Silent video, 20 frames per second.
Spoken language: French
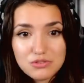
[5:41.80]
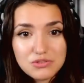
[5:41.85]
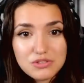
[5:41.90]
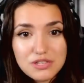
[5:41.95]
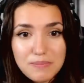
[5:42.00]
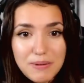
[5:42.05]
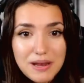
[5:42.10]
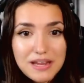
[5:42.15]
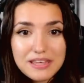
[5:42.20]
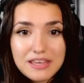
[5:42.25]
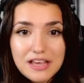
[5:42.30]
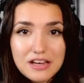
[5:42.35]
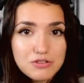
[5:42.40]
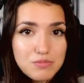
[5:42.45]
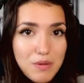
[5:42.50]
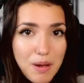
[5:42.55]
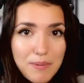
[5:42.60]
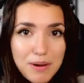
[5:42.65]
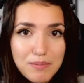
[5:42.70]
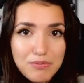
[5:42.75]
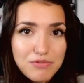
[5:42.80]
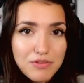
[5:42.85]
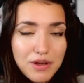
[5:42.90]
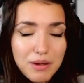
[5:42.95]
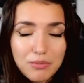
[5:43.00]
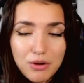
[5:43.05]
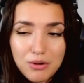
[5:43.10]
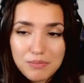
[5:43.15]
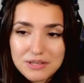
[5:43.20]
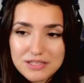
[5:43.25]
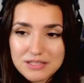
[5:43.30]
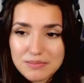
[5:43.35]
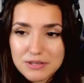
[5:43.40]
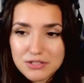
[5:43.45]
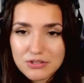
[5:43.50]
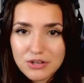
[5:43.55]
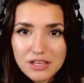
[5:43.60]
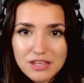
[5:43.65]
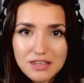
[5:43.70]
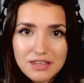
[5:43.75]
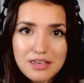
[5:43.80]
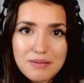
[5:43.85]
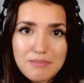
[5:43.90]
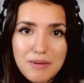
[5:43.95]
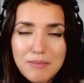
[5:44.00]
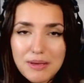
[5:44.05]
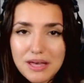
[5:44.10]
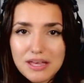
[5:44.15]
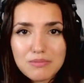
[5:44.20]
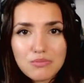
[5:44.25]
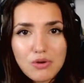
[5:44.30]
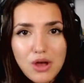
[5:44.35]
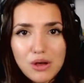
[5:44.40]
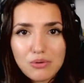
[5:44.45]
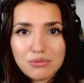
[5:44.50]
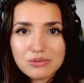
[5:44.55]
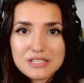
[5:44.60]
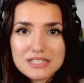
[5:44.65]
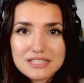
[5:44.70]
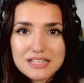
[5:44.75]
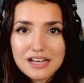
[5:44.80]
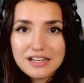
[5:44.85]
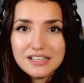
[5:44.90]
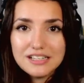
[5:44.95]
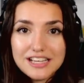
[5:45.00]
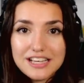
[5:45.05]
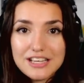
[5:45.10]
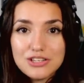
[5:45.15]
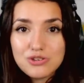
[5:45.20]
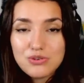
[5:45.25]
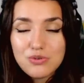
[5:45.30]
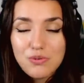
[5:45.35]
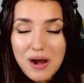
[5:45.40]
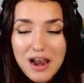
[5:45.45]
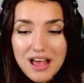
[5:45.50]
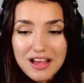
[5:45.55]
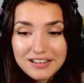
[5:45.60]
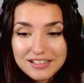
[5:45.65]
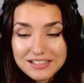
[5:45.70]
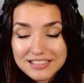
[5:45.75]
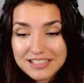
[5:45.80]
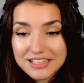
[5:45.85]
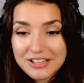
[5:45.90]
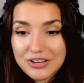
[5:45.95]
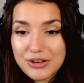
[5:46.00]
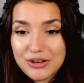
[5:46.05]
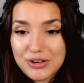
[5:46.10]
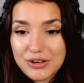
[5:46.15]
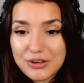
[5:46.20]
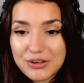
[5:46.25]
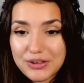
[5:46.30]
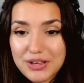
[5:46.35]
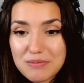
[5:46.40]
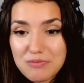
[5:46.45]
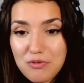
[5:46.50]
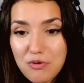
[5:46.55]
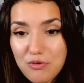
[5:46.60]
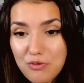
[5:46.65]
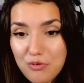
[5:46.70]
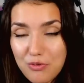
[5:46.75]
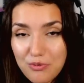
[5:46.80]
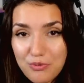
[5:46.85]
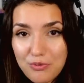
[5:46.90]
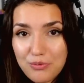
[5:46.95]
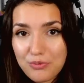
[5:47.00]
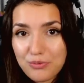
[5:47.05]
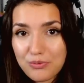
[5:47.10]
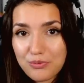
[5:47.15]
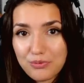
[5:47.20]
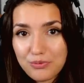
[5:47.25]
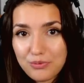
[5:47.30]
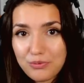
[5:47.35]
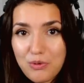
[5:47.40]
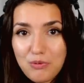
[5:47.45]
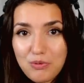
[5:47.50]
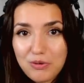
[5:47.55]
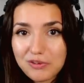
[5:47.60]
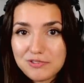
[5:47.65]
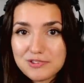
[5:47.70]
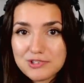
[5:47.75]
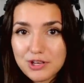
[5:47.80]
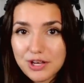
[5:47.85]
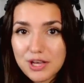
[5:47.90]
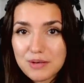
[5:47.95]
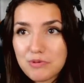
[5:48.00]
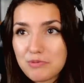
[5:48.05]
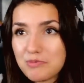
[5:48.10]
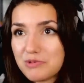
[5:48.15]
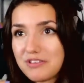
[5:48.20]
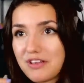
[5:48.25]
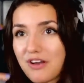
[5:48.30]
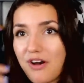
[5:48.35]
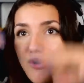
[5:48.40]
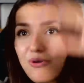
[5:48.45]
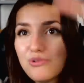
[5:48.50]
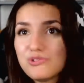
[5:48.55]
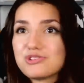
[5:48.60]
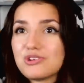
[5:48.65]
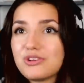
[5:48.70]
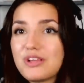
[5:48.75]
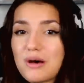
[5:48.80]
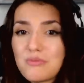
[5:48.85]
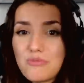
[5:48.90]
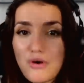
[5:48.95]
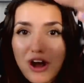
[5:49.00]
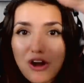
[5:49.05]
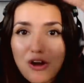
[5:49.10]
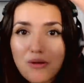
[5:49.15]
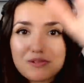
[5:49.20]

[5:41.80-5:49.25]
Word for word: je sais pas lesquelles, je me rappelle plus vraiment, mais c'est ma soeur qui, et ma mère qui m'ont raconté ça. Et du coup, voilà, euh, et, mon, mon proviseur, il me mettait en haut de son armoire,